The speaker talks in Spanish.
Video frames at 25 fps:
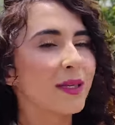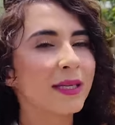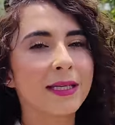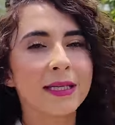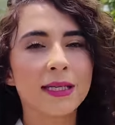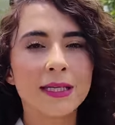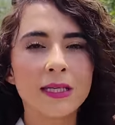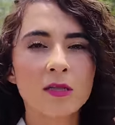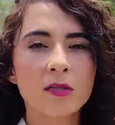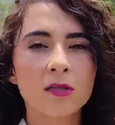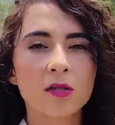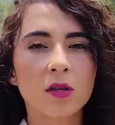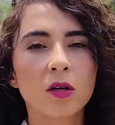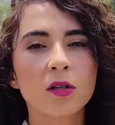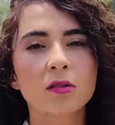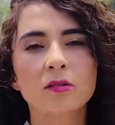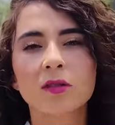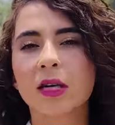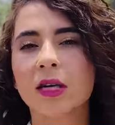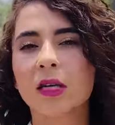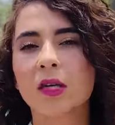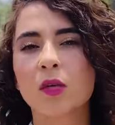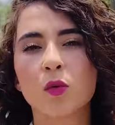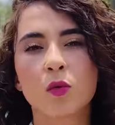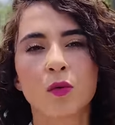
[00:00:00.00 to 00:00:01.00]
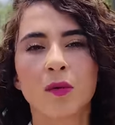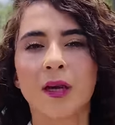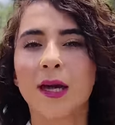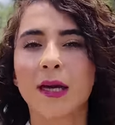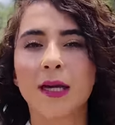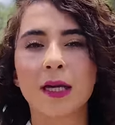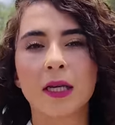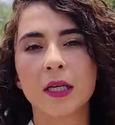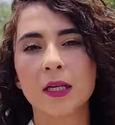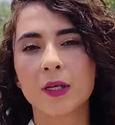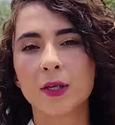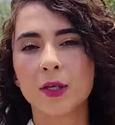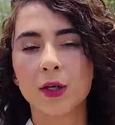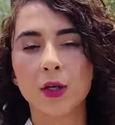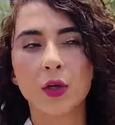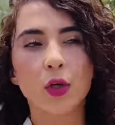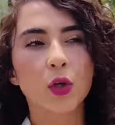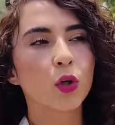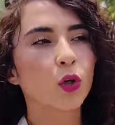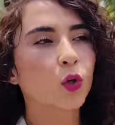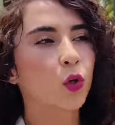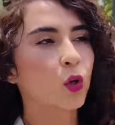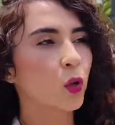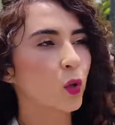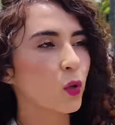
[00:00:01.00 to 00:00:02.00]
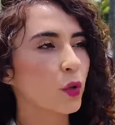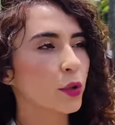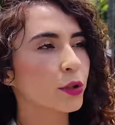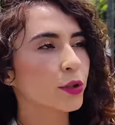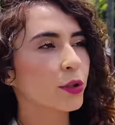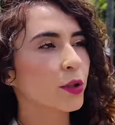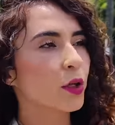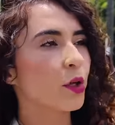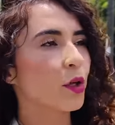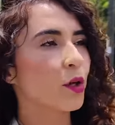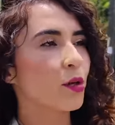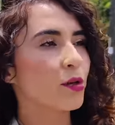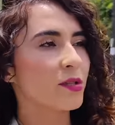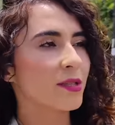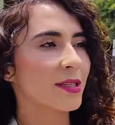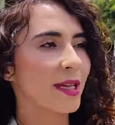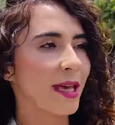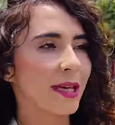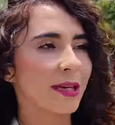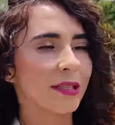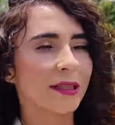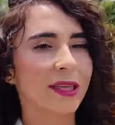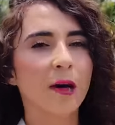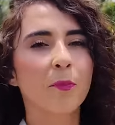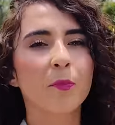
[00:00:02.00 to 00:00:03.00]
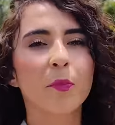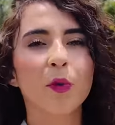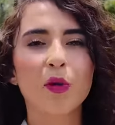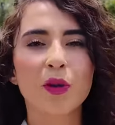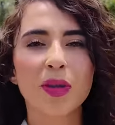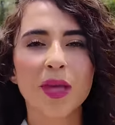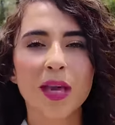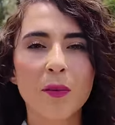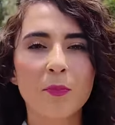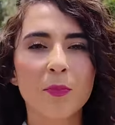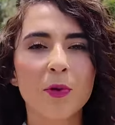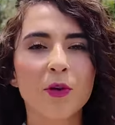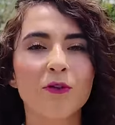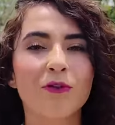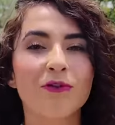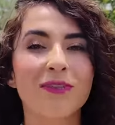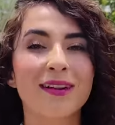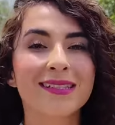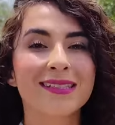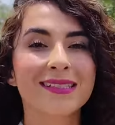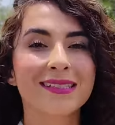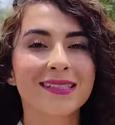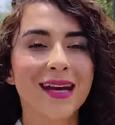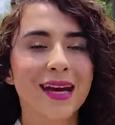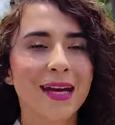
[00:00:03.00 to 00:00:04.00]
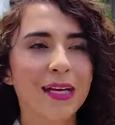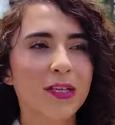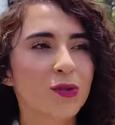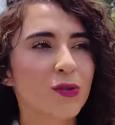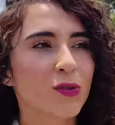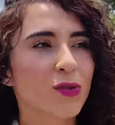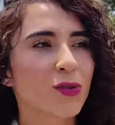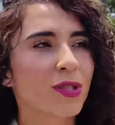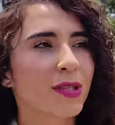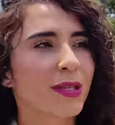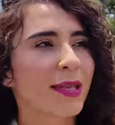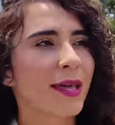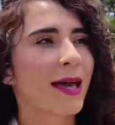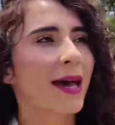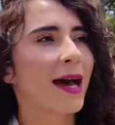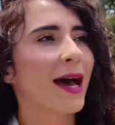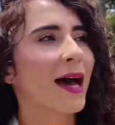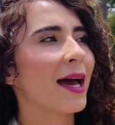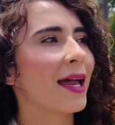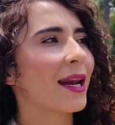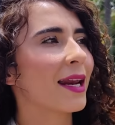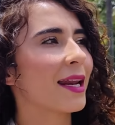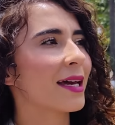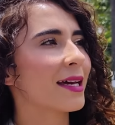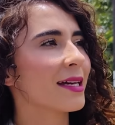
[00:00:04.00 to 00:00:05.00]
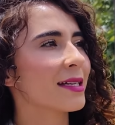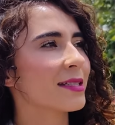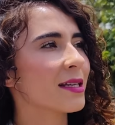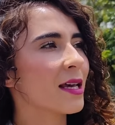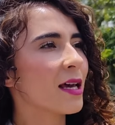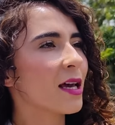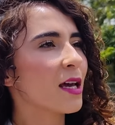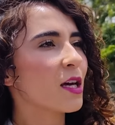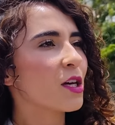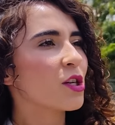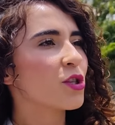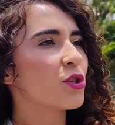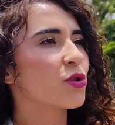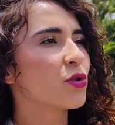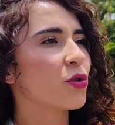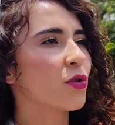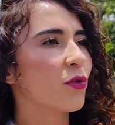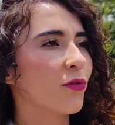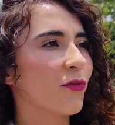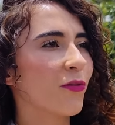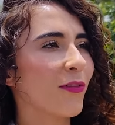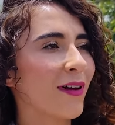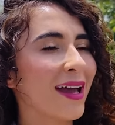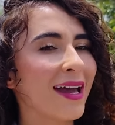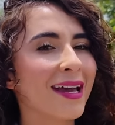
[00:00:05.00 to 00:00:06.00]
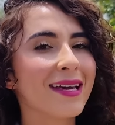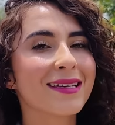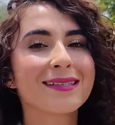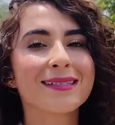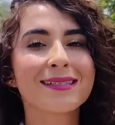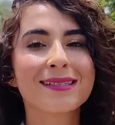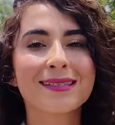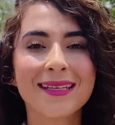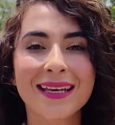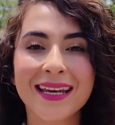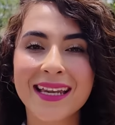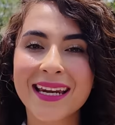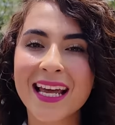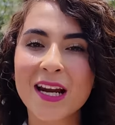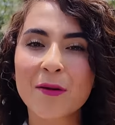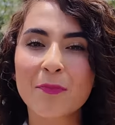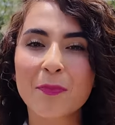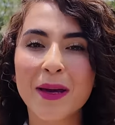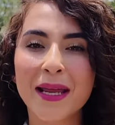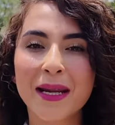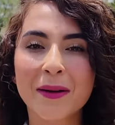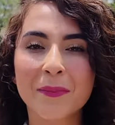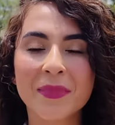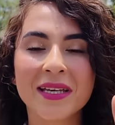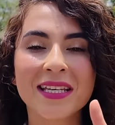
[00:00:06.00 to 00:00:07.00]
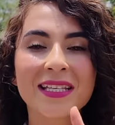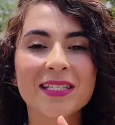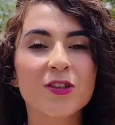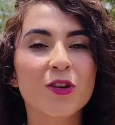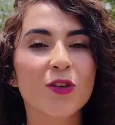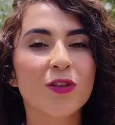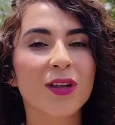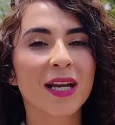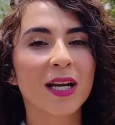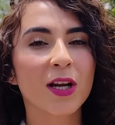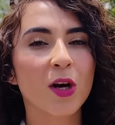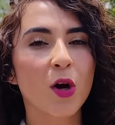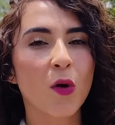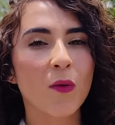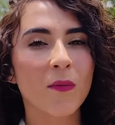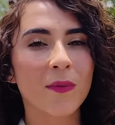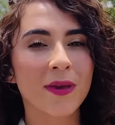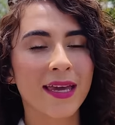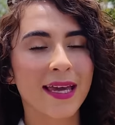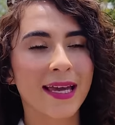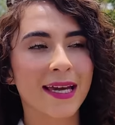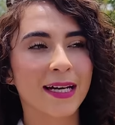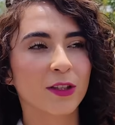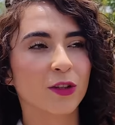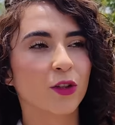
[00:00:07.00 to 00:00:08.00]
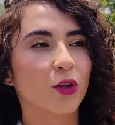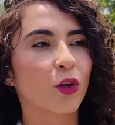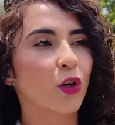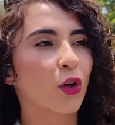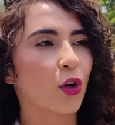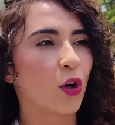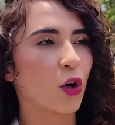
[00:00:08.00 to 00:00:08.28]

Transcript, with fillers: ministro de ninguna religión, culto o secta podía profesar sus ideales, su fe, sin el permiso del gobierno